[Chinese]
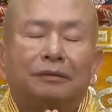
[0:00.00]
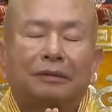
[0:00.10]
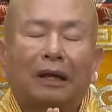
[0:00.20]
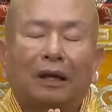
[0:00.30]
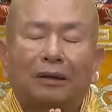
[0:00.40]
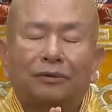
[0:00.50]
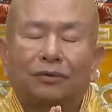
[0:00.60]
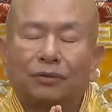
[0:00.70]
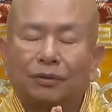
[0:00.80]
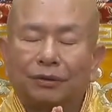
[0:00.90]
大
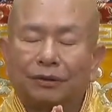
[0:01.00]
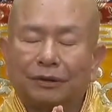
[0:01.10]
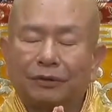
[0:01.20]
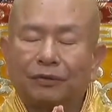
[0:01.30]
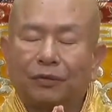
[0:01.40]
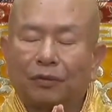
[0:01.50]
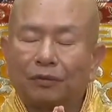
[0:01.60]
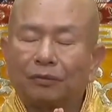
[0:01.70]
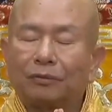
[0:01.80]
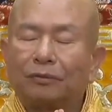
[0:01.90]
准提佛
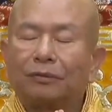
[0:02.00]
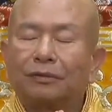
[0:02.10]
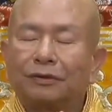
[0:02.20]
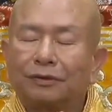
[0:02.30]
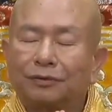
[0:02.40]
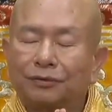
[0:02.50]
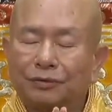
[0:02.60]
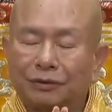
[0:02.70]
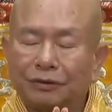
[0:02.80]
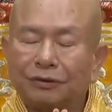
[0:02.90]
母是
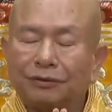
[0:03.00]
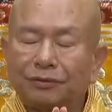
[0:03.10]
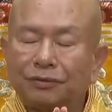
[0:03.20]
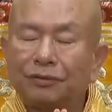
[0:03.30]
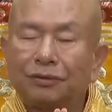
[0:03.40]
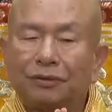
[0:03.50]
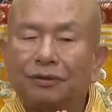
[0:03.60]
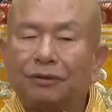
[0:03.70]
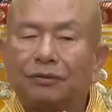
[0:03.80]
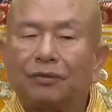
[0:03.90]
七俱
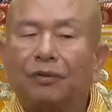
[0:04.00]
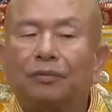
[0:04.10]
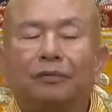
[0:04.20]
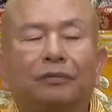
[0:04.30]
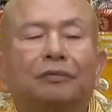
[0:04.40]
胝佛母。